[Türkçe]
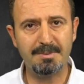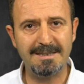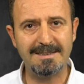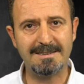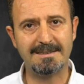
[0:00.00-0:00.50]

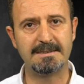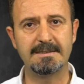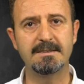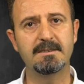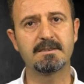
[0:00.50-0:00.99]
bir
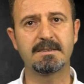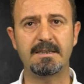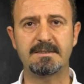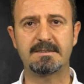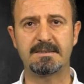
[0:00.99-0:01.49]
yıl
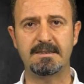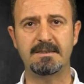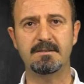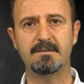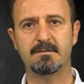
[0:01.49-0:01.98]

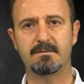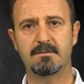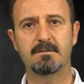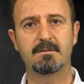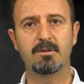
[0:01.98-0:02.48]
geçsin
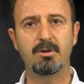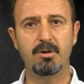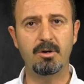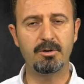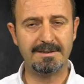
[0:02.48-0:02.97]

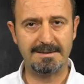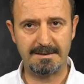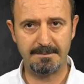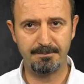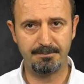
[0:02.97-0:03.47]

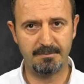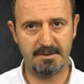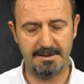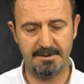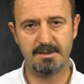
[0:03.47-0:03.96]
öğretirim
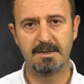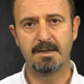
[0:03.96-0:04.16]
der.